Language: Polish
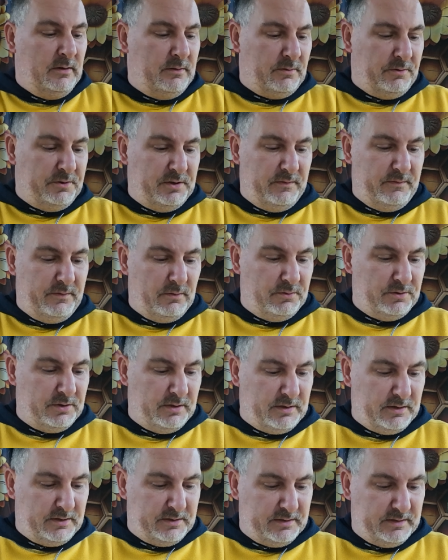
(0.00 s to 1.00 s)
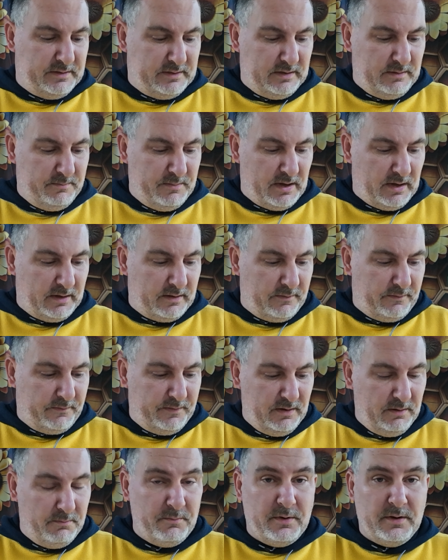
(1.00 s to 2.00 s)
to się wiąże też z tym, jakie
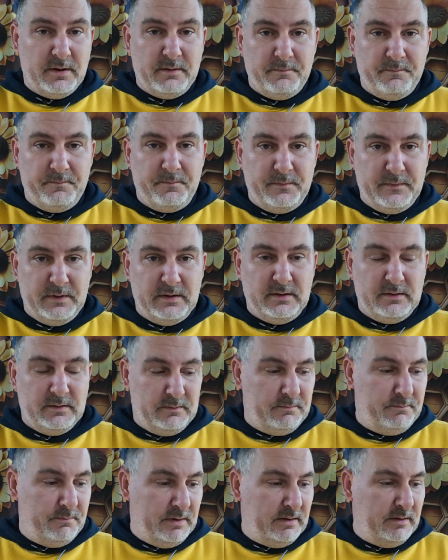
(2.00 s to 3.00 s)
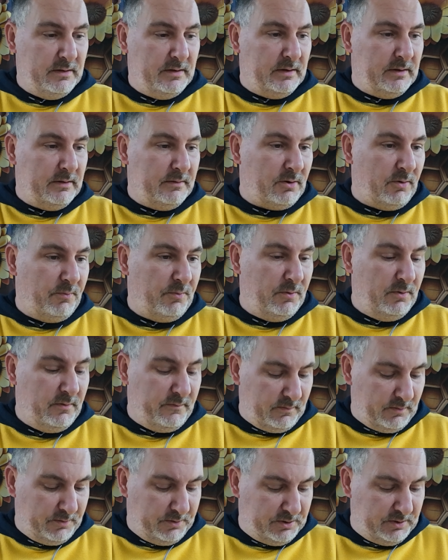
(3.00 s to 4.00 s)
filmy e, będę robił
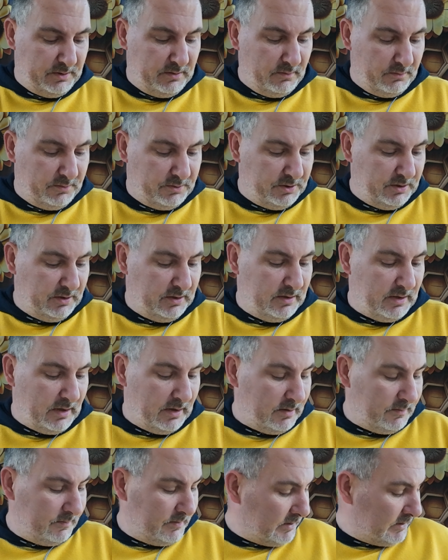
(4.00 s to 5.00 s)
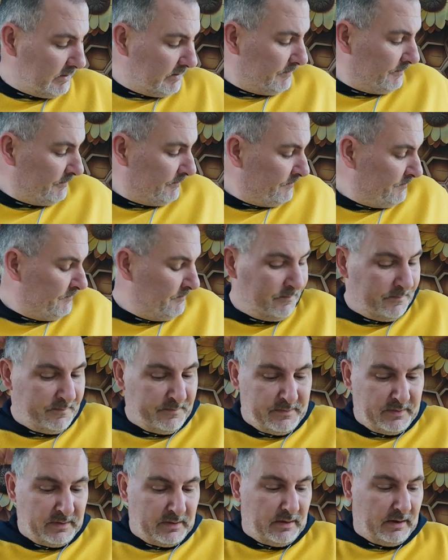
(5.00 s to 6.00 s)
odcinki na, na,
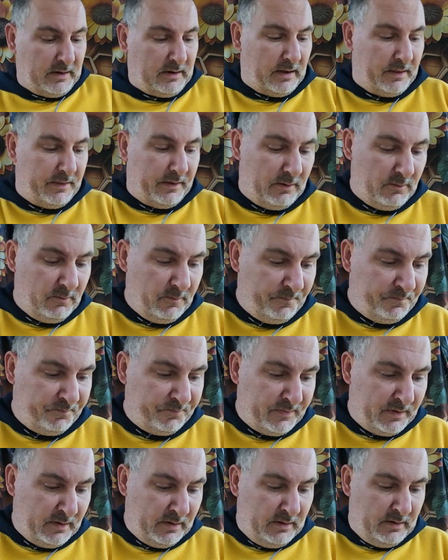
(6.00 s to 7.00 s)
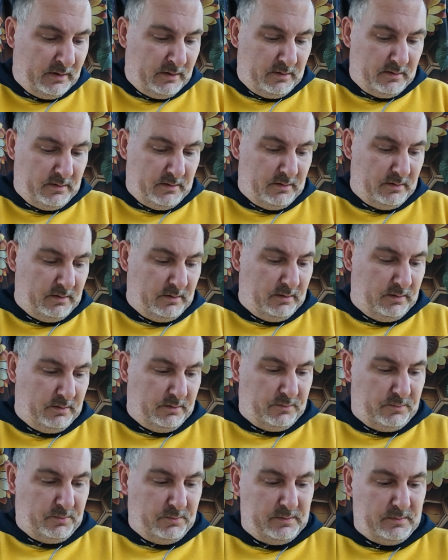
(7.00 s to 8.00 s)
na kanał. E,
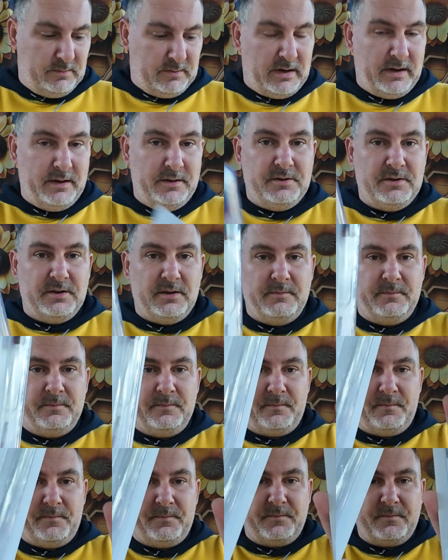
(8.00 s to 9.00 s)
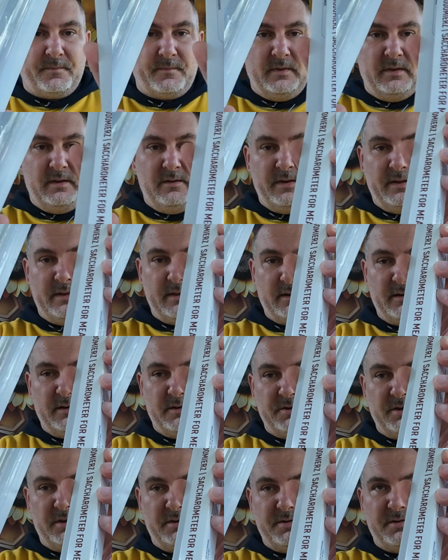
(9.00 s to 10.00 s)
tu słuchajcie, dwie takie
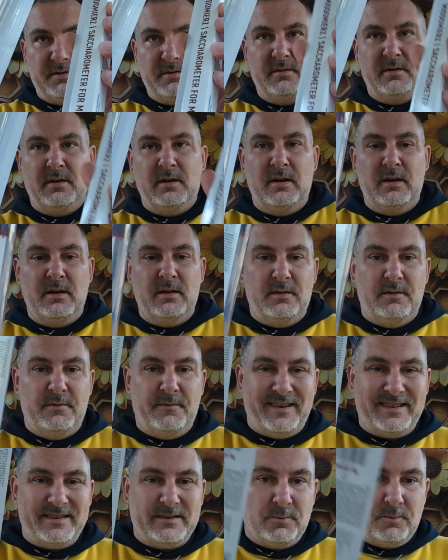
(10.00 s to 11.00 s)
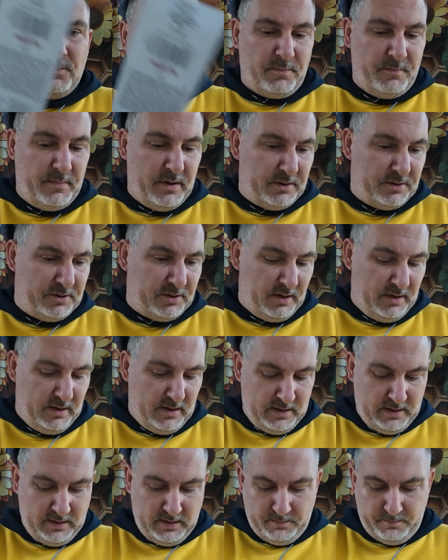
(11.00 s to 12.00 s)
rzeczy, dwa cukromierze.
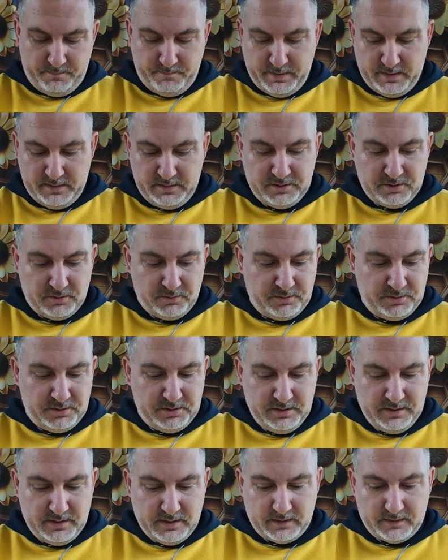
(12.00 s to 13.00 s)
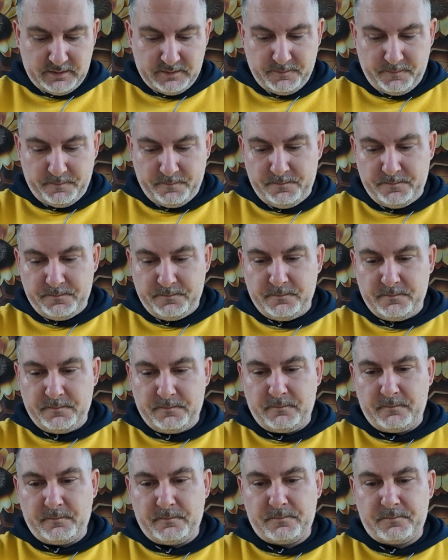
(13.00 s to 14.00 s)
Będzie odcinek
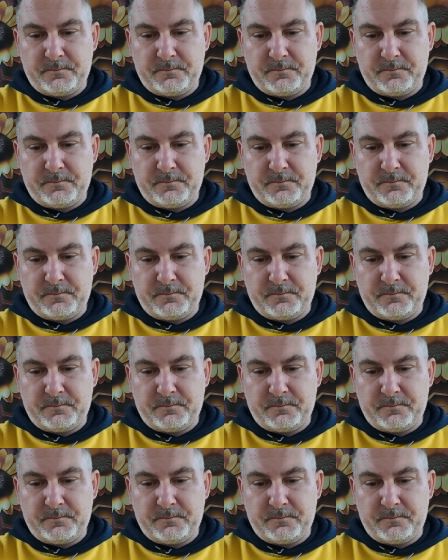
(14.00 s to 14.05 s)
mm,